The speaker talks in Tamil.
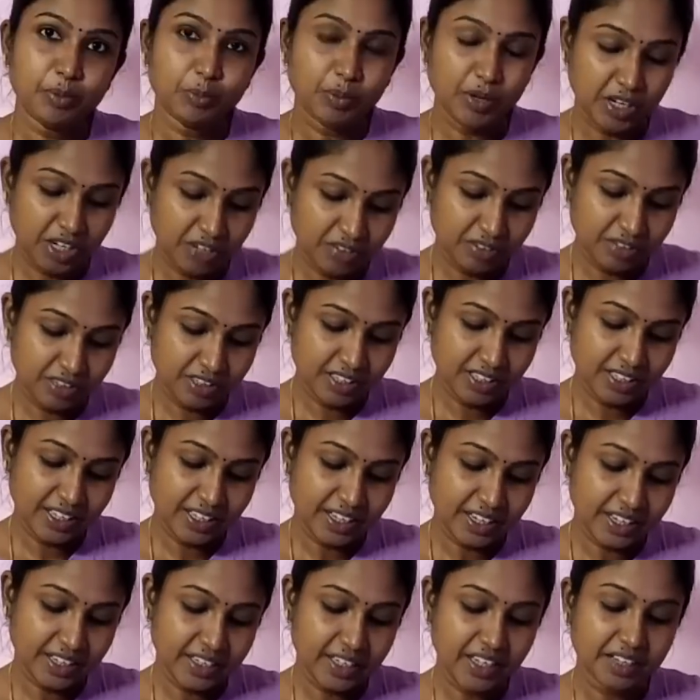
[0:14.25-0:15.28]
இப்போ மணி வந்து
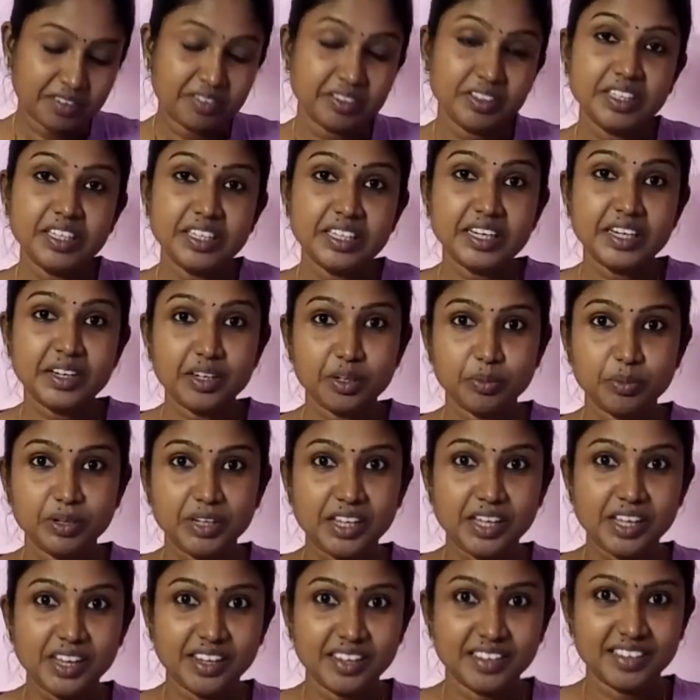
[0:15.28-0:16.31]
கரெக்டாக வந்து எட்டு
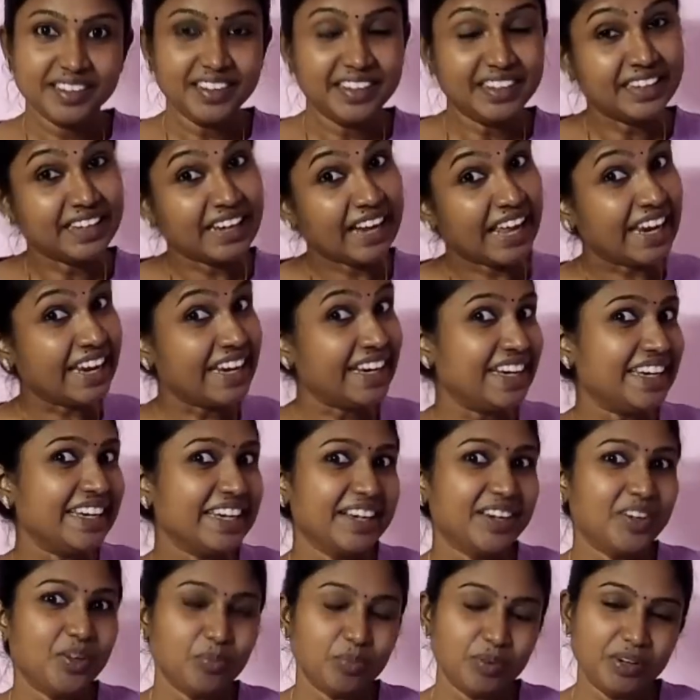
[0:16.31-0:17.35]
மணி ஆகுது நைட்டு
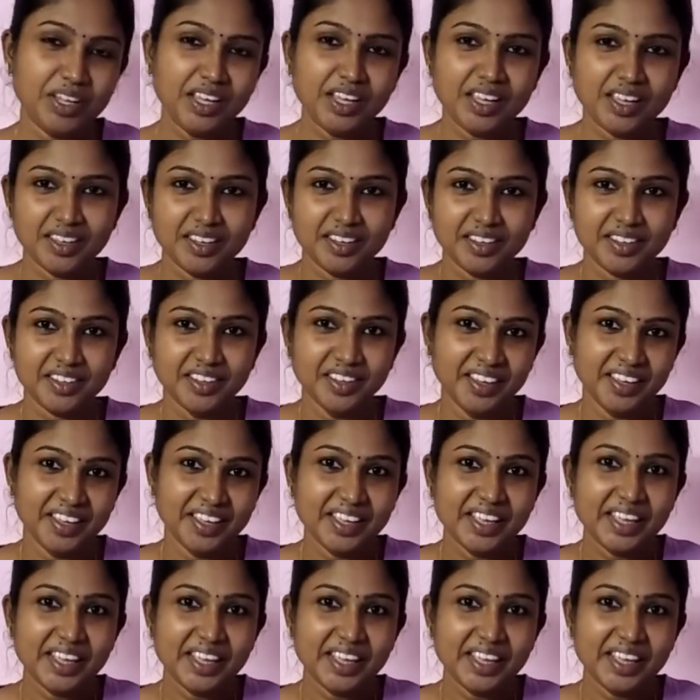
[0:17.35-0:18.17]
எட்டு மணி ஆகுது